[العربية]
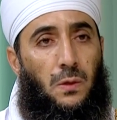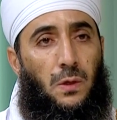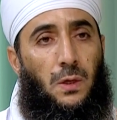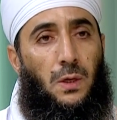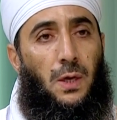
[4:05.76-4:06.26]

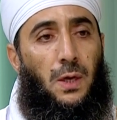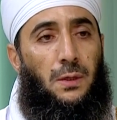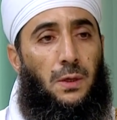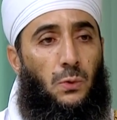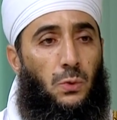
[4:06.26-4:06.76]
إلا
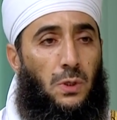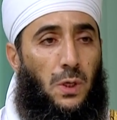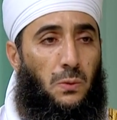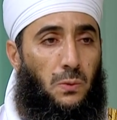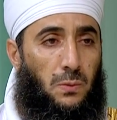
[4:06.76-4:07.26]
أن
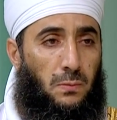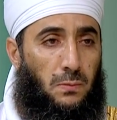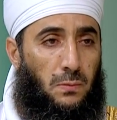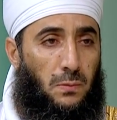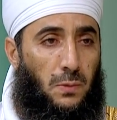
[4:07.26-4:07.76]
يسره
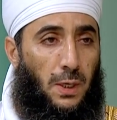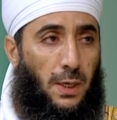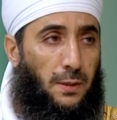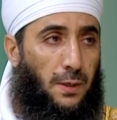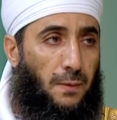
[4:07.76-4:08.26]

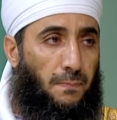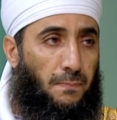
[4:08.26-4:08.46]
هذا